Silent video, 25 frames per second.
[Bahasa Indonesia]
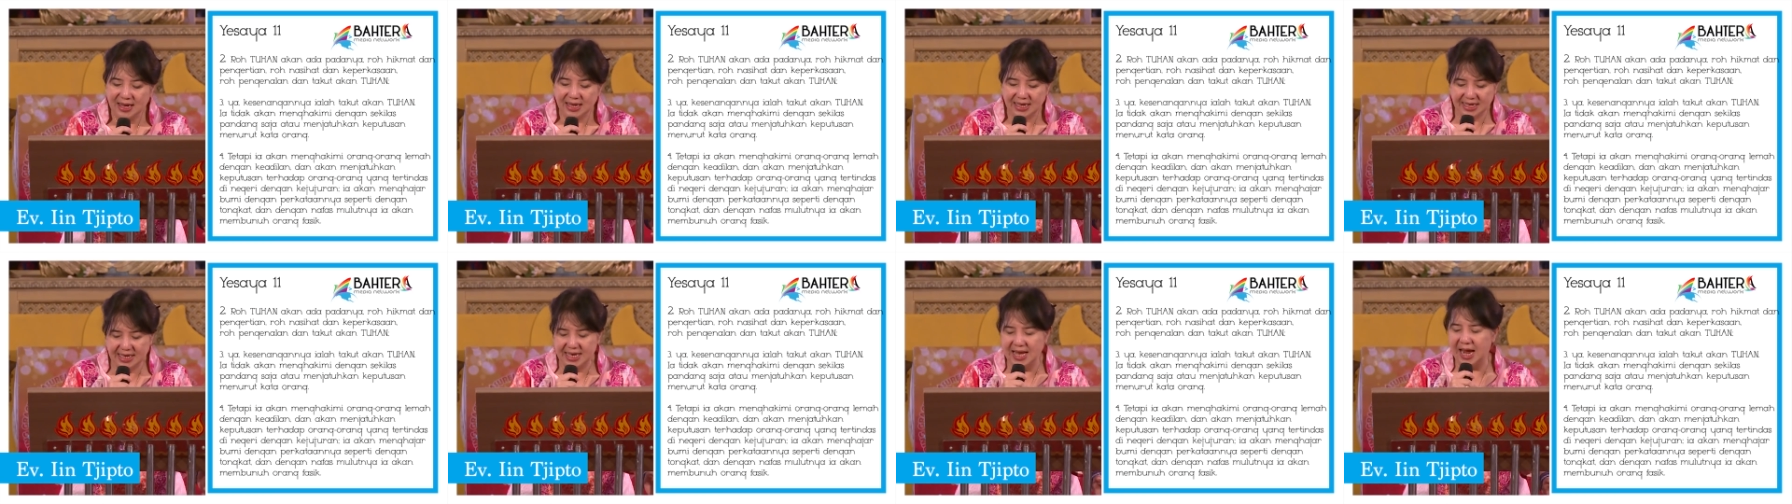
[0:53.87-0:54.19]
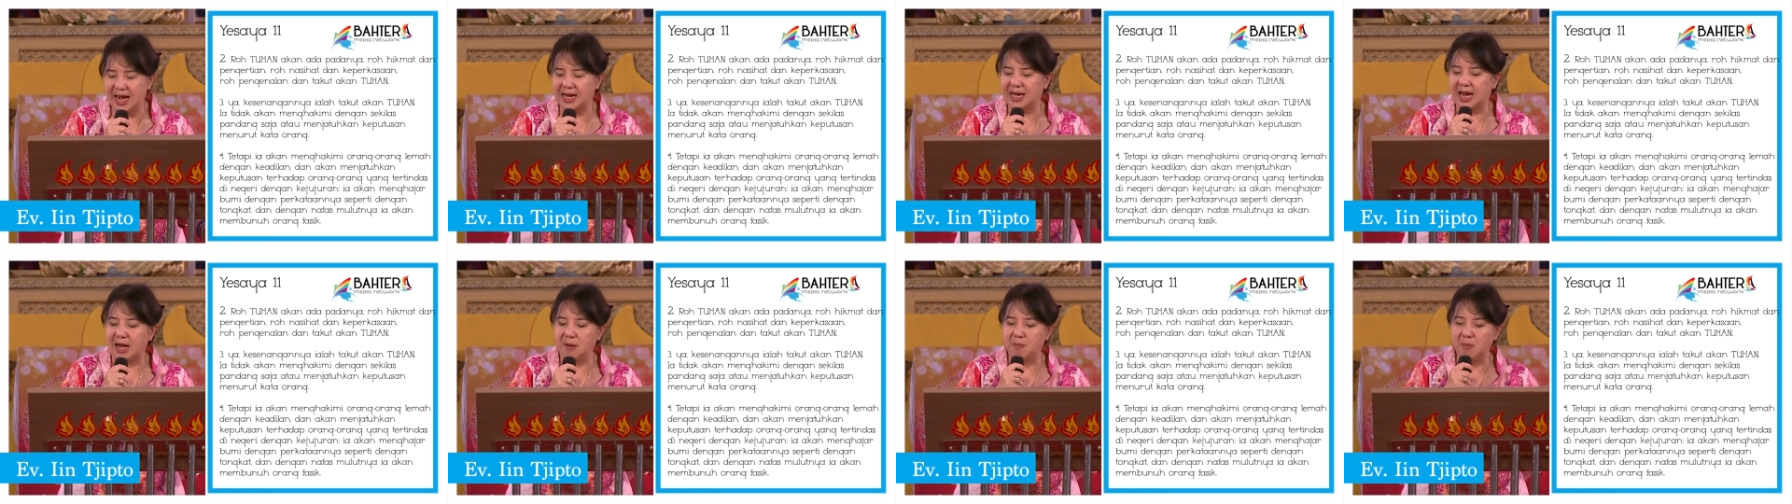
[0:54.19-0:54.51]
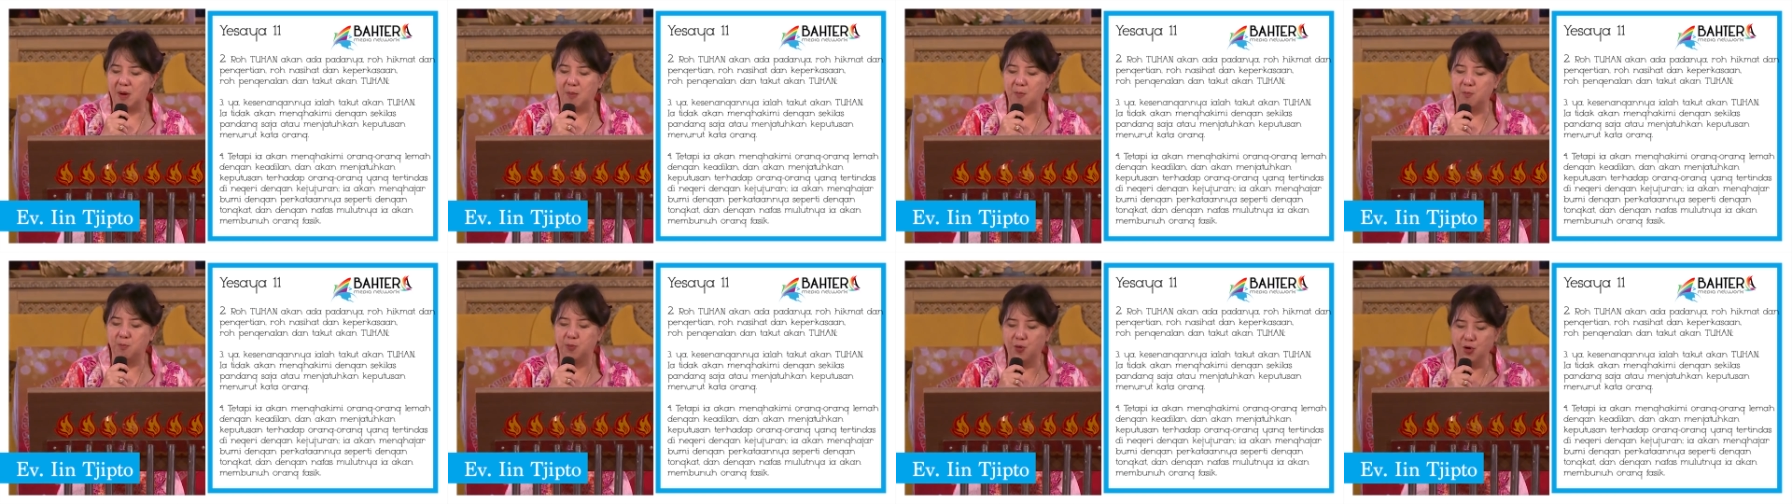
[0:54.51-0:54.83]
ia akan
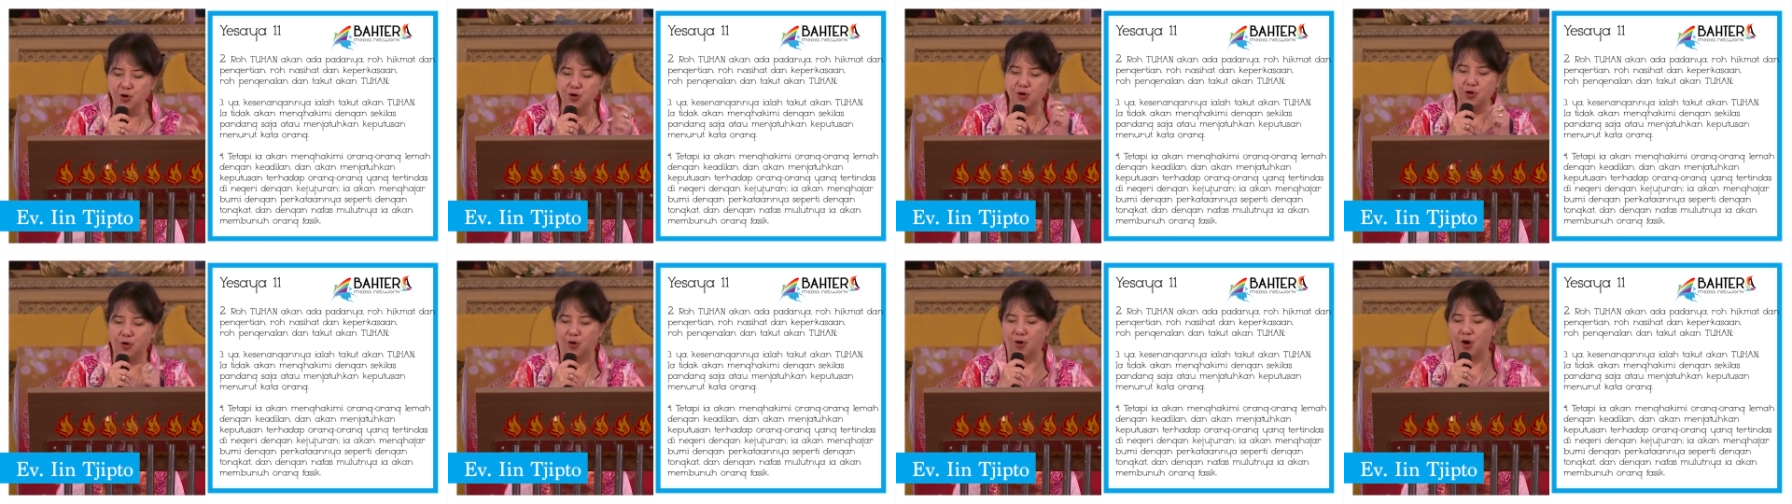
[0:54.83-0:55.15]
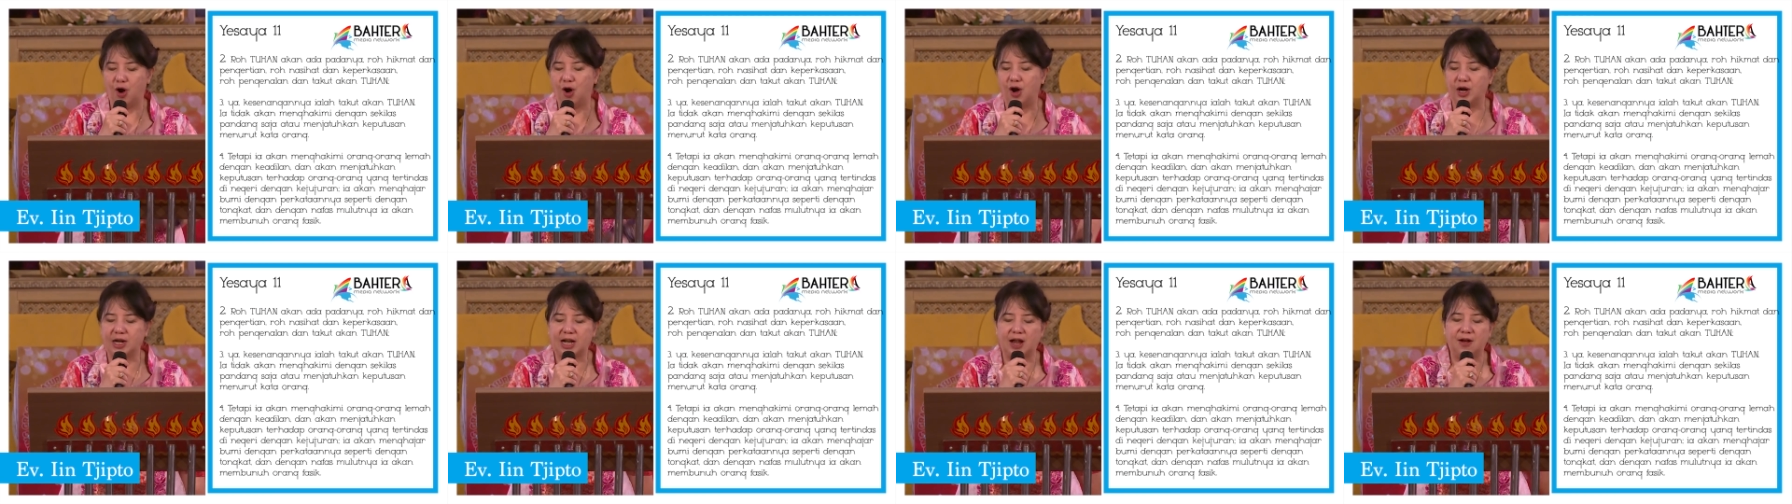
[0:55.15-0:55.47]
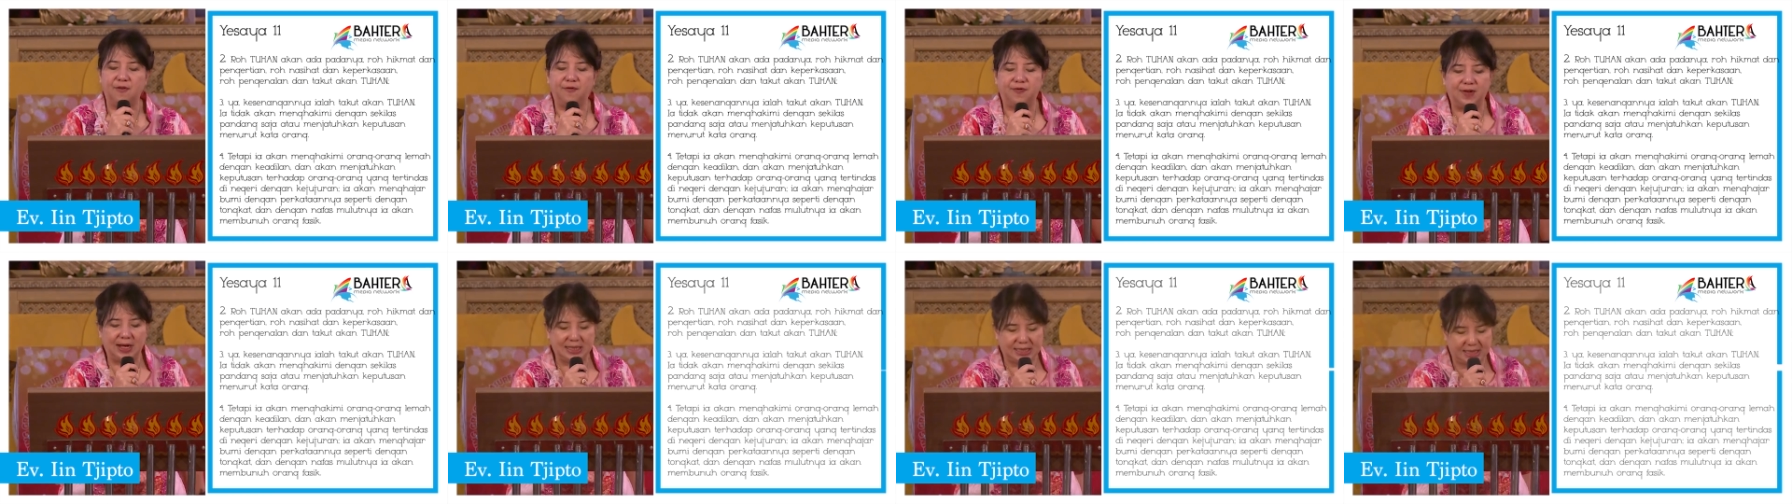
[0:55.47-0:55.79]
membunuh
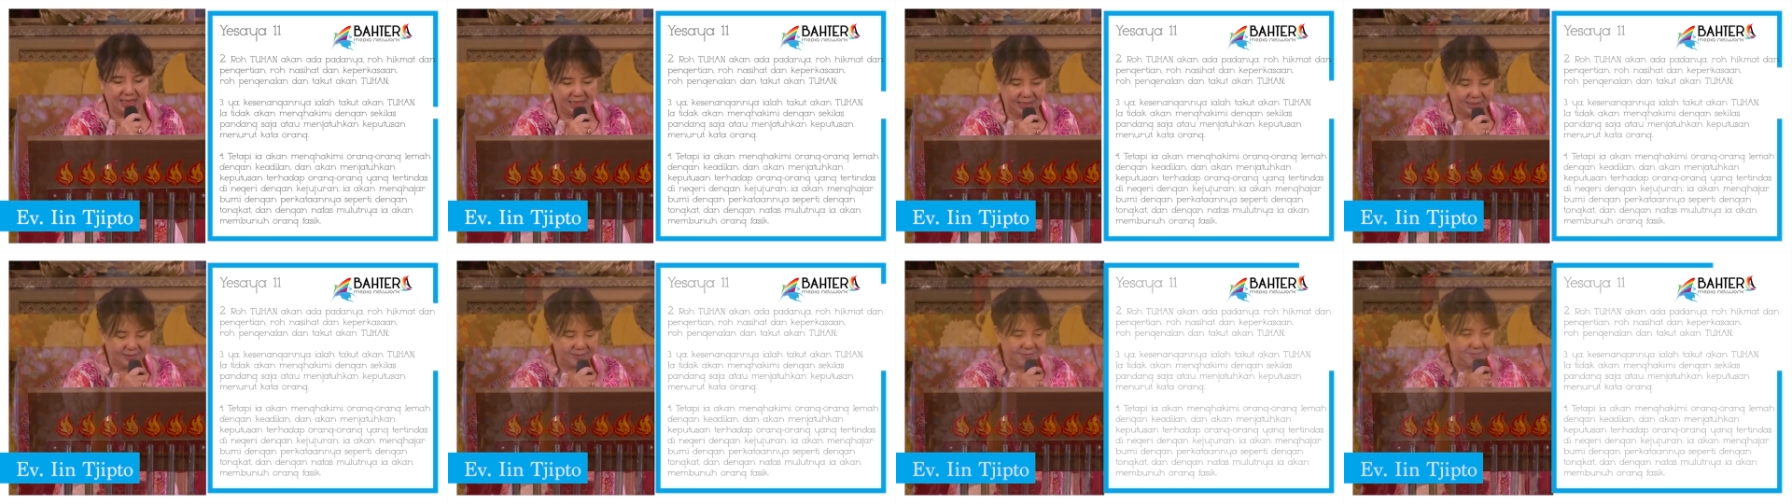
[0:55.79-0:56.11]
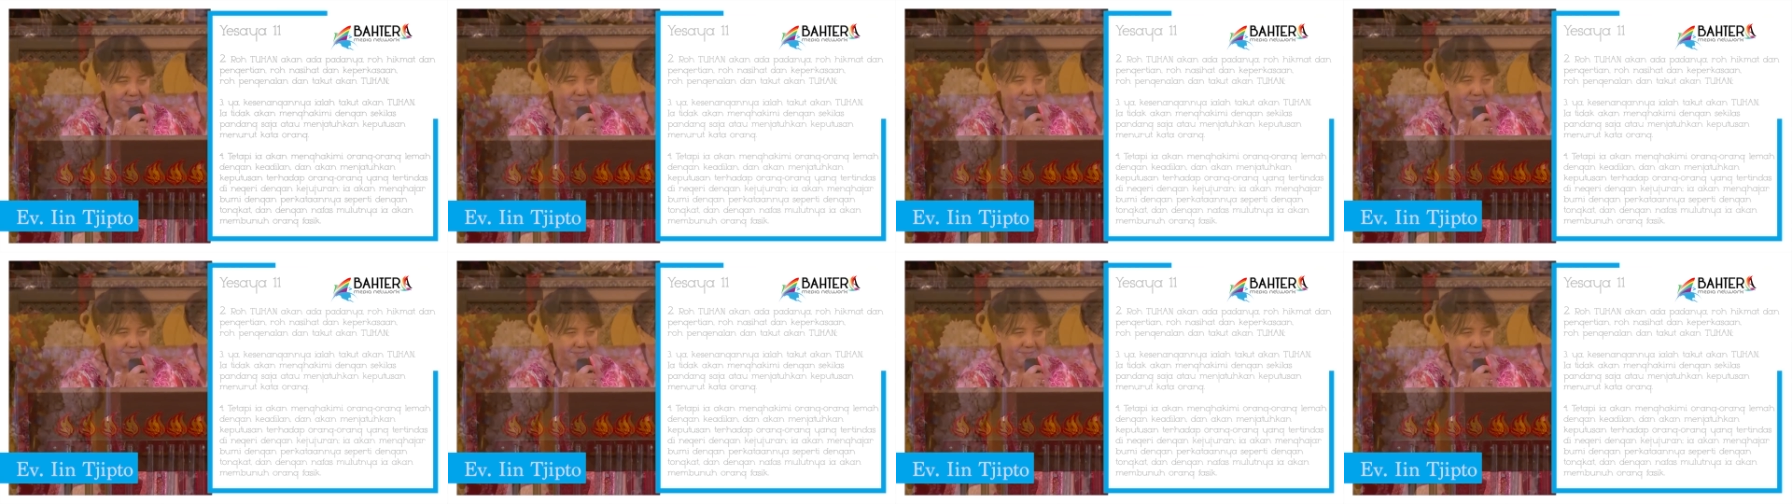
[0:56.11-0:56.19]
orang fasik.